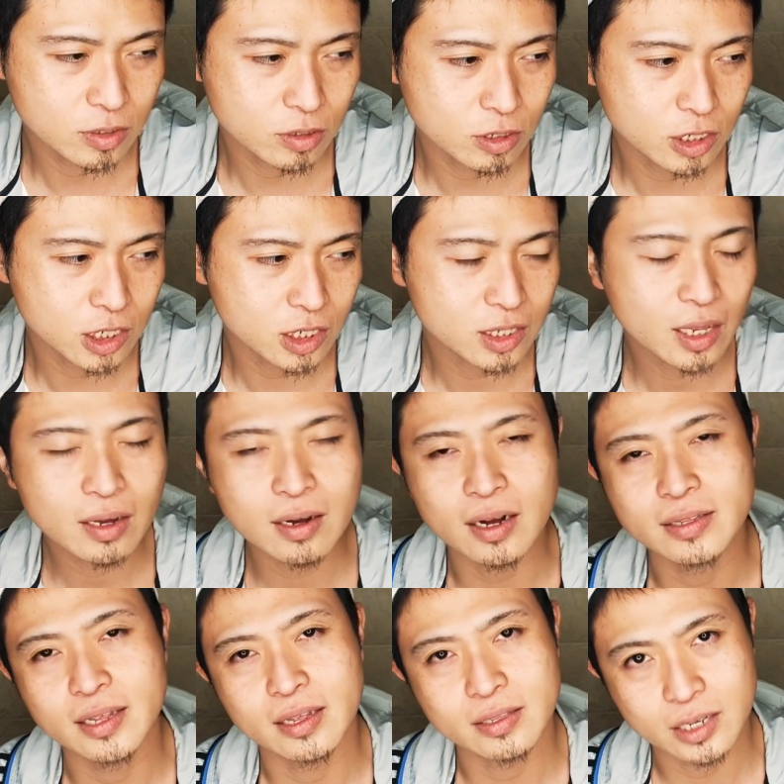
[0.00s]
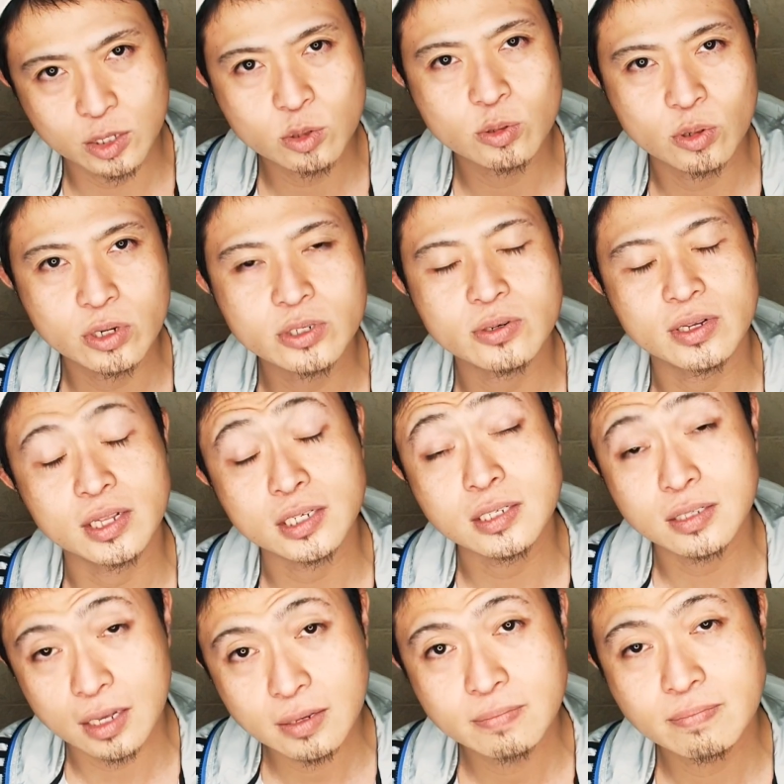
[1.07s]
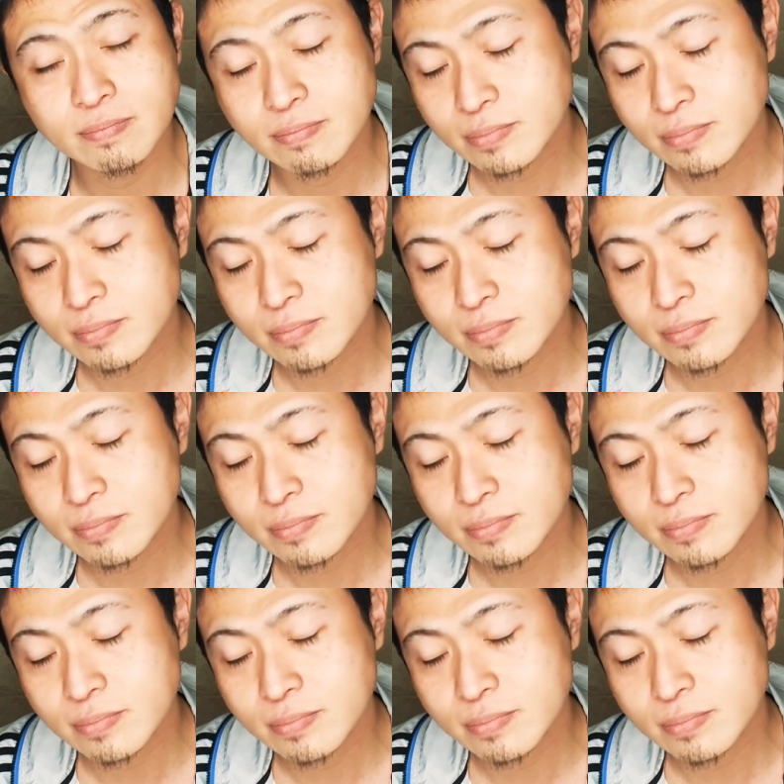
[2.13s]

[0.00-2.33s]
死生観なんて人それぞれだしね、